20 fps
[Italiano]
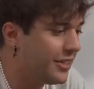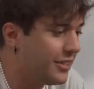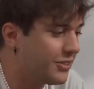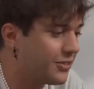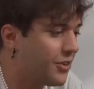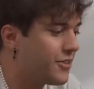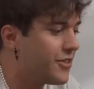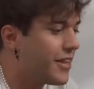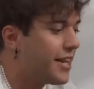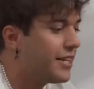il
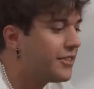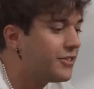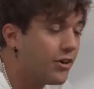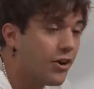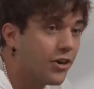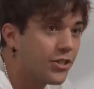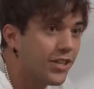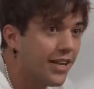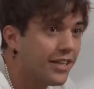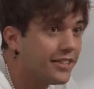sogno era i
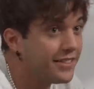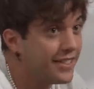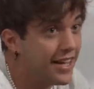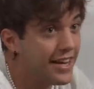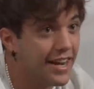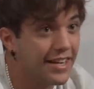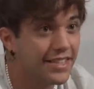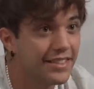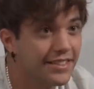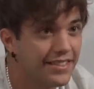social, si è
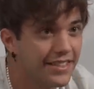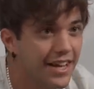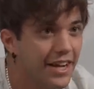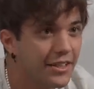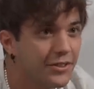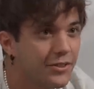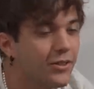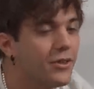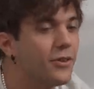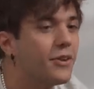
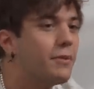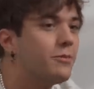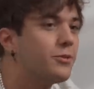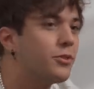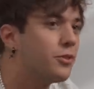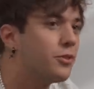realizzato e ora mi